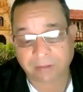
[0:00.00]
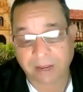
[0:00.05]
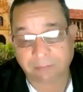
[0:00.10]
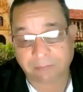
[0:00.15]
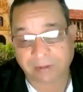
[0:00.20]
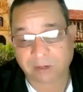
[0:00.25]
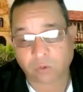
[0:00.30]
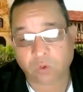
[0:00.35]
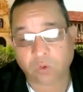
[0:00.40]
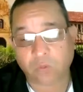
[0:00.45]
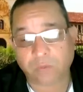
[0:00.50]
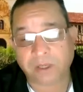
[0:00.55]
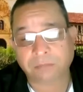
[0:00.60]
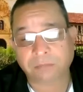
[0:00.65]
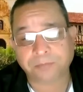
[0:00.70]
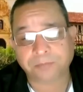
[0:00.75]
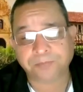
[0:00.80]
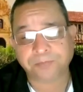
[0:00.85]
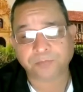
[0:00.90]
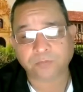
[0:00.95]
de Penonome,
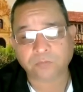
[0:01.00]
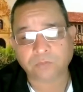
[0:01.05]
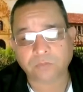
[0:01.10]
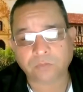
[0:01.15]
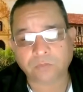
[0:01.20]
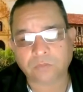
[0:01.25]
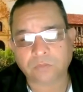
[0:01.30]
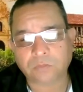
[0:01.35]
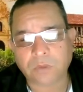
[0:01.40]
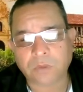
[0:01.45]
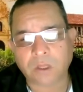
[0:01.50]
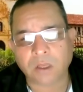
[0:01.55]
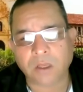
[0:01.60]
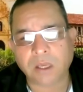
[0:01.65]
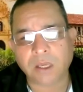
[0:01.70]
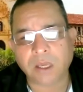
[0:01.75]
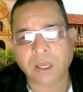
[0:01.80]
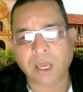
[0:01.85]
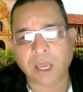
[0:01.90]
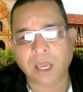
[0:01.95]

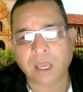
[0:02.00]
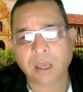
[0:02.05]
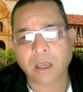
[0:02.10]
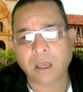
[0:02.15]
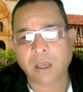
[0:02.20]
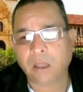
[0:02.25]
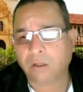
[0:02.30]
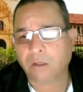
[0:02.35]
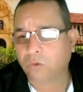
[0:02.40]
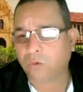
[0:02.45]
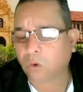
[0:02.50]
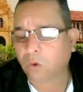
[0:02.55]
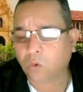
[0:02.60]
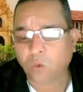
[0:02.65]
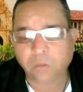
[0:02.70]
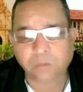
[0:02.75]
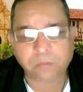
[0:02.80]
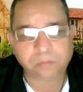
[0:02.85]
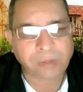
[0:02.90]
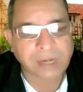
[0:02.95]
y que no
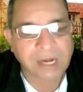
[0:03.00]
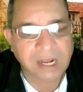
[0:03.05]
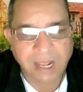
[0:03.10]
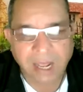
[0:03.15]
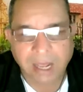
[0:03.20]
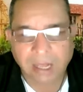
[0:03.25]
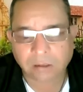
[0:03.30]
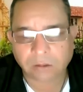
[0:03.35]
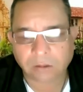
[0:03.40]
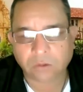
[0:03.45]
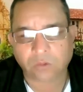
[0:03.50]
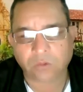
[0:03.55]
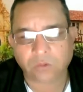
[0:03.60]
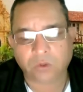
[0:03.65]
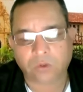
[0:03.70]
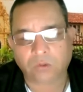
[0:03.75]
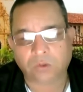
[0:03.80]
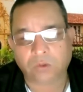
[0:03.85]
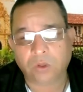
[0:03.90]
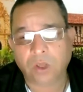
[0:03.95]
cumplía
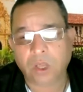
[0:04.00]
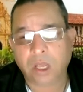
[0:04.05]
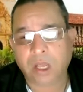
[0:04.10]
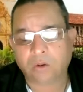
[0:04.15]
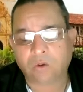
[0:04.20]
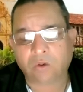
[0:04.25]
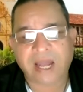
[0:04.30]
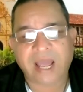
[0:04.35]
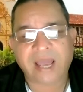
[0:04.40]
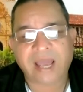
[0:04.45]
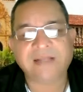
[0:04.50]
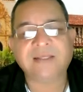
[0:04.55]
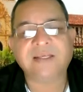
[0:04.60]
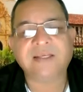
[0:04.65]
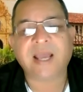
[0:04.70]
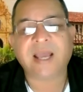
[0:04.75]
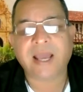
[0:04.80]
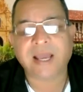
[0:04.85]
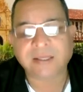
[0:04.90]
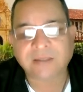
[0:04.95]
con las
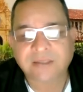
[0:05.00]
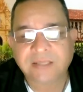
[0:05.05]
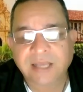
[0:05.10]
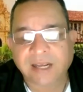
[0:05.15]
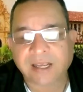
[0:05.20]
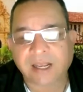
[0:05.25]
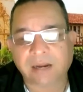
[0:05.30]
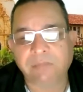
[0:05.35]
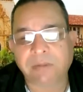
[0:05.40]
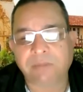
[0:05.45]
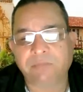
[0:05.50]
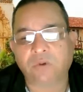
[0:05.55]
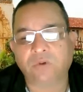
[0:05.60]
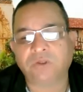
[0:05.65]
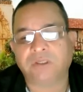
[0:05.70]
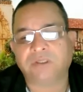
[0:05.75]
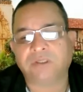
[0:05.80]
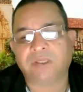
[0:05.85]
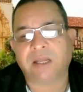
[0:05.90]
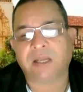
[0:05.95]
exigencias que el mismo
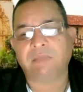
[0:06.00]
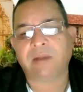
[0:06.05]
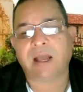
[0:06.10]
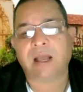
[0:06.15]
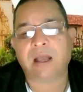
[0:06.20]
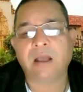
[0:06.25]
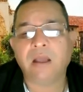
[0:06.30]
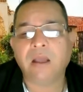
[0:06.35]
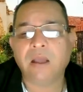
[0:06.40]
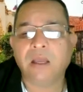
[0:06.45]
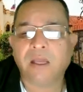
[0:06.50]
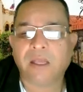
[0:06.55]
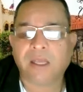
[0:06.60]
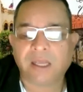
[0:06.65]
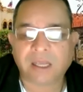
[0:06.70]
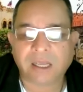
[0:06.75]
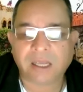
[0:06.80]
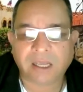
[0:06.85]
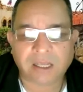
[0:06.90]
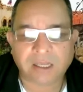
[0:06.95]
sistema
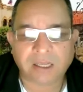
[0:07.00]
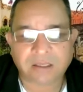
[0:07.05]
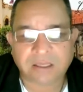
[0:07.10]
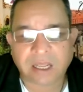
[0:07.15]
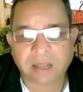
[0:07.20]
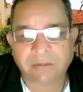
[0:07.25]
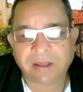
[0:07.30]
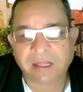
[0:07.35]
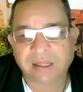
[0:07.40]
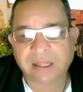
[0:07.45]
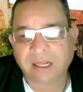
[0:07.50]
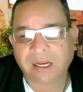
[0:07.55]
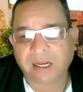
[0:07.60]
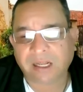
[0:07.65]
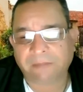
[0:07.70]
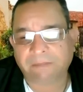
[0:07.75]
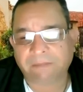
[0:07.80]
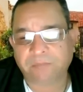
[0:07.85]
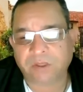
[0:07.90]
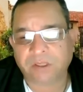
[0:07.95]
eh, debe
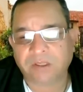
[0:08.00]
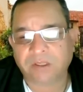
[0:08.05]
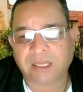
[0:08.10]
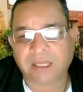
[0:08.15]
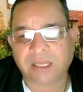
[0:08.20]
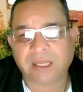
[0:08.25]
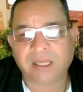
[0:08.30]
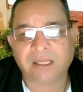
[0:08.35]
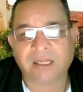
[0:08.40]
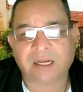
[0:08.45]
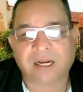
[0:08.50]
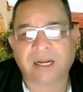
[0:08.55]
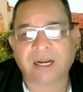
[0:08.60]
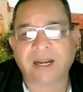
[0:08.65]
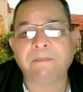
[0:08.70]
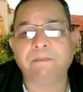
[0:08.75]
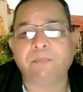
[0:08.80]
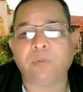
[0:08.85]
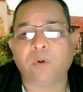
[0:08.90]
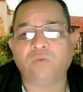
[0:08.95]
de, de,
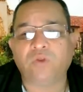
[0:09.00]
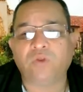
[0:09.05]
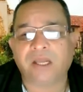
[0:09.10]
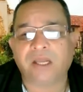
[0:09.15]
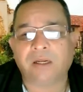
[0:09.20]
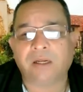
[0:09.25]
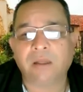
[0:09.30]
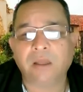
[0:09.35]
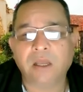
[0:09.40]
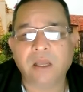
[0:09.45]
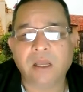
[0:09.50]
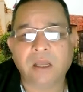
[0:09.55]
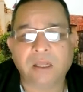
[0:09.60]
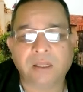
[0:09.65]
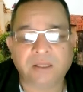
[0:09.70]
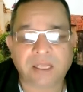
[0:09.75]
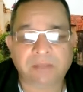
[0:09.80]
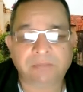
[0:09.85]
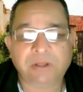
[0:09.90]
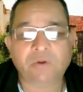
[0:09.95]
responder
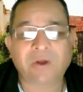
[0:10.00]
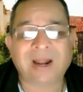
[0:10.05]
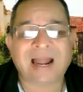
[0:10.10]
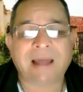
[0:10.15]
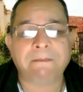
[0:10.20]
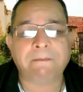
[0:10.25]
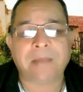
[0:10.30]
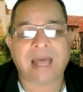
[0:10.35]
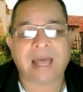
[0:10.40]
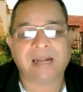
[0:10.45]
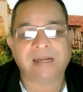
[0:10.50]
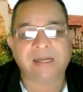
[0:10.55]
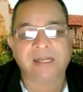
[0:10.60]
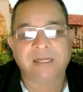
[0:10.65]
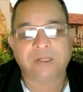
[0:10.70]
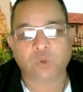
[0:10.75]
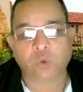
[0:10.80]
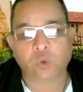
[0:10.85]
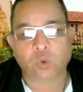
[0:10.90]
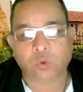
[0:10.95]
debido a la
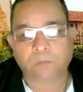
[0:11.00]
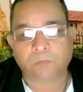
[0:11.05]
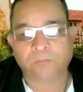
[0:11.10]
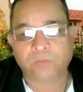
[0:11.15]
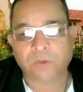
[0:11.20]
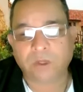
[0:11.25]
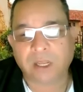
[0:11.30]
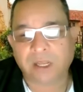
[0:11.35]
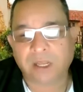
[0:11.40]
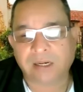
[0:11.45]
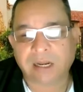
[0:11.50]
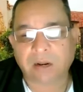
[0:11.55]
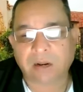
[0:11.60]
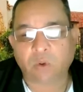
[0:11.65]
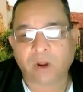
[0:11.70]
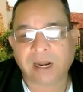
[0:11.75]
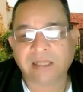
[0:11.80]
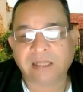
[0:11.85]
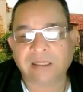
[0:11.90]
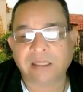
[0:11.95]
magnitud en la
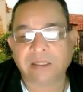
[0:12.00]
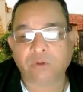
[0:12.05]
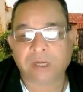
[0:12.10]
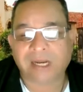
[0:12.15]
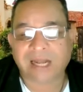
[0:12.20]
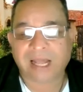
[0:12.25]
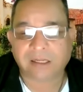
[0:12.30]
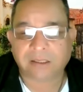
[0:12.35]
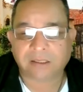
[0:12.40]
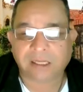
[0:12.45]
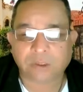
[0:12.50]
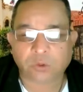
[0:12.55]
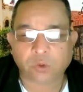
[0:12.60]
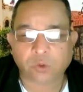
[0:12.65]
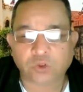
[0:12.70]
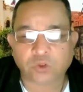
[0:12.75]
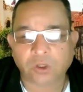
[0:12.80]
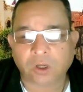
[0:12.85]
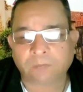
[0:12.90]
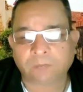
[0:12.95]
cual la,
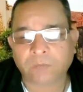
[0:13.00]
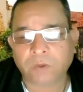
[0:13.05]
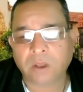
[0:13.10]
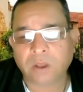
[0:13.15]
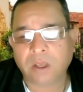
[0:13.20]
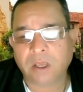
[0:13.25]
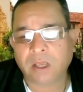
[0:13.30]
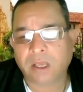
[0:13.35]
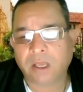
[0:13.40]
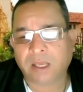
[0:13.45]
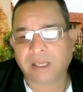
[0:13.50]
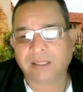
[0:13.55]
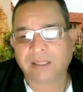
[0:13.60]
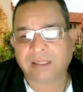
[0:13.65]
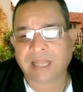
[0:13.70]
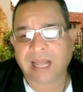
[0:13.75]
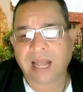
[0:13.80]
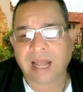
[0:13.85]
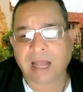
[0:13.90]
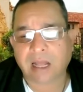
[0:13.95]
institución
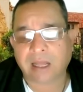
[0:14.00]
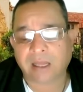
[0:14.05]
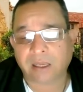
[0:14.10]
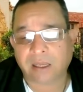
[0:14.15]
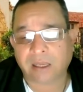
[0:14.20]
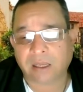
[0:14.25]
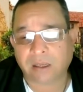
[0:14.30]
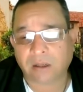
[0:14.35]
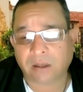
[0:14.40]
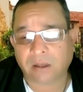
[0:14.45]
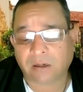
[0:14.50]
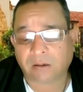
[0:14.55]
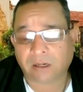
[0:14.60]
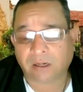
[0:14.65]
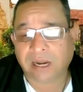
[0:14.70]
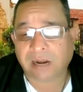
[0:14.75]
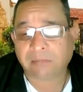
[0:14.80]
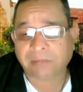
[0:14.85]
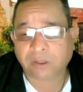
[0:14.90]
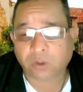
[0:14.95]
está eh,
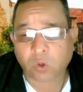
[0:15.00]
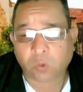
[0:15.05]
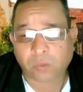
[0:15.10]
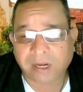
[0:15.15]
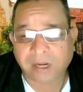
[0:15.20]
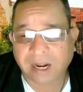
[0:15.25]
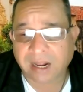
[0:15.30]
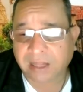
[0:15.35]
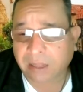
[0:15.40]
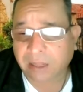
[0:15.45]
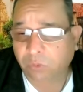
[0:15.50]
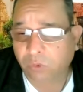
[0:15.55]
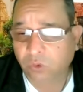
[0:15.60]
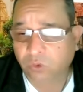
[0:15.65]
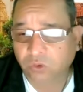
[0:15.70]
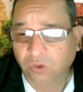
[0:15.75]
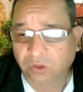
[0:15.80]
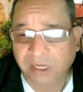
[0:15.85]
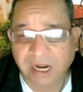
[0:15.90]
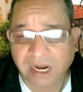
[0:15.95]
realmente obligada a
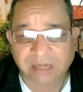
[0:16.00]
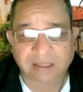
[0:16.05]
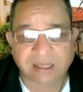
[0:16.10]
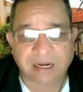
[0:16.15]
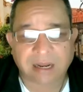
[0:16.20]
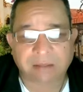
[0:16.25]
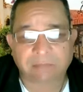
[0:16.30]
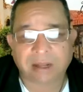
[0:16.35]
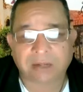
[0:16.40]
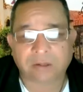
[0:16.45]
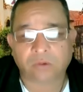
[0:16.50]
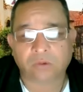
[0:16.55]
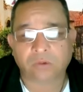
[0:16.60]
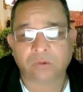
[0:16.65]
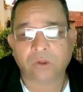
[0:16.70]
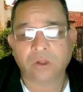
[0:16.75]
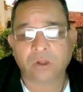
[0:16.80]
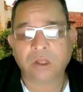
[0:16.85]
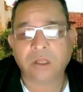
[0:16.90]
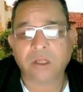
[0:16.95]
evolucionar de la
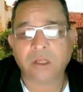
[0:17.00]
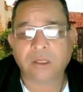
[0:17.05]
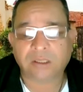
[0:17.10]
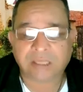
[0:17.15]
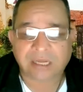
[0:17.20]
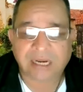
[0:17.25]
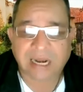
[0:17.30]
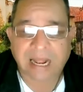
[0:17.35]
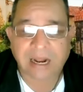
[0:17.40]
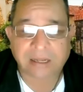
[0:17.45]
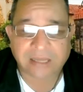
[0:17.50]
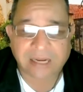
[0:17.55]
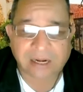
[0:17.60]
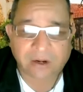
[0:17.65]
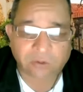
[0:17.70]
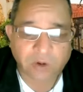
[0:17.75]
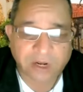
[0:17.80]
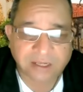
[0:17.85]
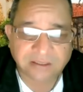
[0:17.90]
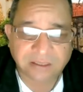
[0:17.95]
mano de, la, de
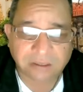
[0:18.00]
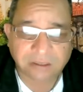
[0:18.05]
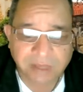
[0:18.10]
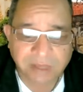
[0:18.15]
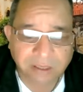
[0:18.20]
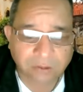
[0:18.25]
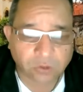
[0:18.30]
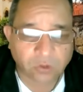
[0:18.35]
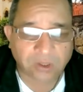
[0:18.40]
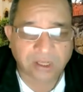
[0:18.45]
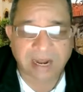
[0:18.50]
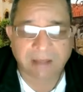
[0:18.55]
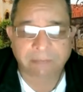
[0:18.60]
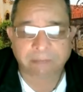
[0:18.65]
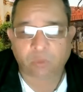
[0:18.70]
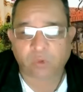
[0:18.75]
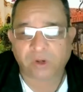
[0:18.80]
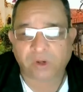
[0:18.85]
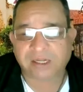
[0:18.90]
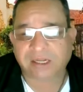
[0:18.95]
los crecimientos de
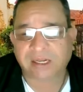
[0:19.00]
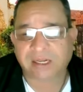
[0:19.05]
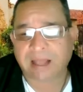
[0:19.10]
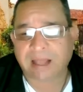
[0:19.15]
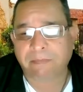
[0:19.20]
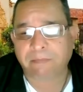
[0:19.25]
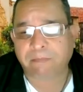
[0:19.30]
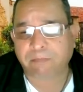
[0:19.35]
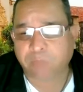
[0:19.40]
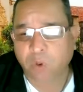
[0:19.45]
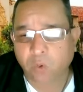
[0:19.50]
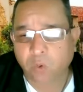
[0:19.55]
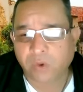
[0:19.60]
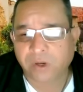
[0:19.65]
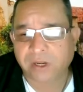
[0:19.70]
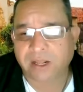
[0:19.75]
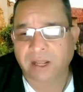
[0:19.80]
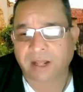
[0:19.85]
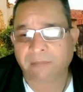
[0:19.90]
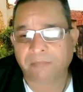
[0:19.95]
las políticas
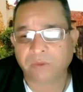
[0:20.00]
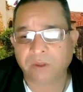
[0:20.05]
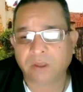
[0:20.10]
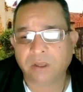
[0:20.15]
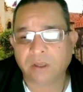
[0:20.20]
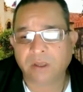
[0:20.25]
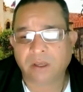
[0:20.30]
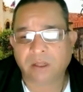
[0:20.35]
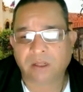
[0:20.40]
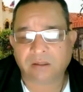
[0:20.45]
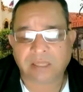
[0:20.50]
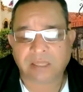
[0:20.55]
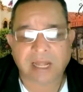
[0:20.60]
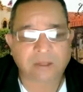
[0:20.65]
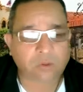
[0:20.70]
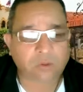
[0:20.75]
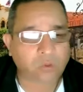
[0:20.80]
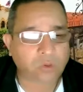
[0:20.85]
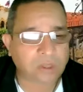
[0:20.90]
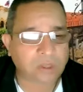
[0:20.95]
públicas,
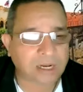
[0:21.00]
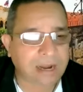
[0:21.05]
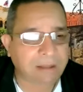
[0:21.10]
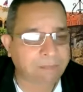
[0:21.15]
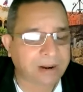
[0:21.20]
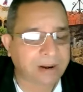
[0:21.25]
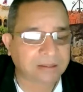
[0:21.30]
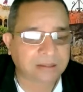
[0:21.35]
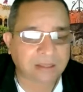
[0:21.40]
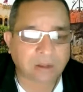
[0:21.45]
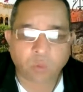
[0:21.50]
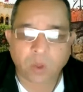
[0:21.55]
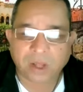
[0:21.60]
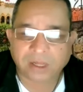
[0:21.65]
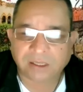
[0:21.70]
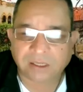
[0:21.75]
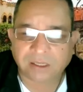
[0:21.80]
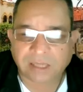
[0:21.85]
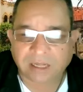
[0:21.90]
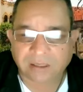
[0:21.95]
tanto de la parte
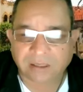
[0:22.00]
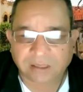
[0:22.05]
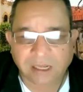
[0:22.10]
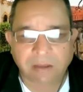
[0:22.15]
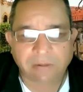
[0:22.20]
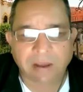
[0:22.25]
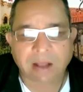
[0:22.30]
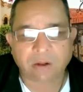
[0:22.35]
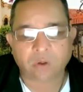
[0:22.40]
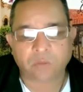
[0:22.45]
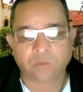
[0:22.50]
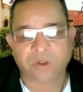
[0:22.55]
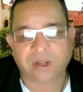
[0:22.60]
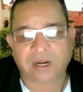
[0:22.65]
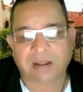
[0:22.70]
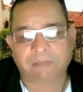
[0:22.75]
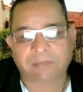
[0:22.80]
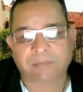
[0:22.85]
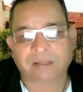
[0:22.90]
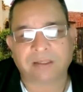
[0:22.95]
cuantitativa como
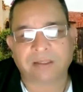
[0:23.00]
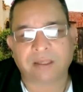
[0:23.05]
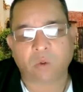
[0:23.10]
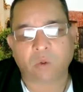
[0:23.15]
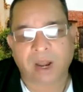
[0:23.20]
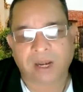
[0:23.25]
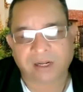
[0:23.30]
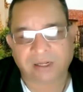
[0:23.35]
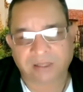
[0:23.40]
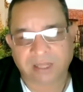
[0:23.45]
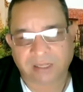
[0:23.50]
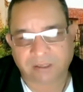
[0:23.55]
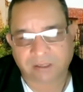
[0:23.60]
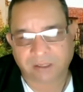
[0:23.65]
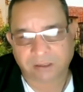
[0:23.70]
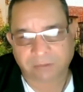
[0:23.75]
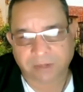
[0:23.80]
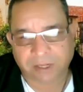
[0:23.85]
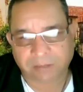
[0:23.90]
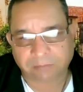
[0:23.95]
de la parte
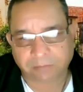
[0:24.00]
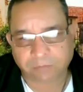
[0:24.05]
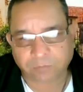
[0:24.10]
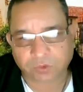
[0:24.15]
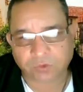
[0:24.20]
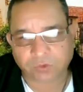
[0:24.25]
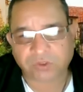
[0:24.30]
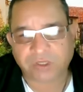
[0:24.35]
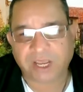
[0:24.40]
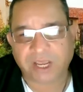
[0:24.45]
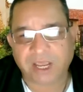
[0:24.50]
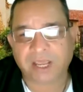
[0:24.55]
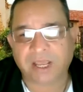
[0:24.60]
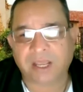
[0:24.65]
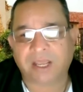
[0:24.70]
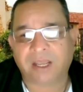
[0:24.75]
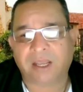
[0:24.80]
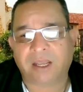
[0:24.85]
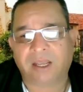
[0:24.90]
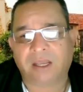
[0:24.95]
cualitativa. Entonces,
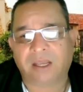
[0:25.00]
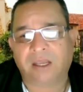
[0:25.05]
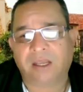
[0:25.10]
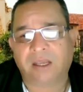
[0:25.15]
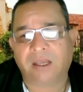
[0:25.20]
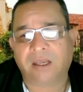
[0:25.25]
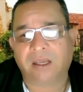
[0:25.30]
eh,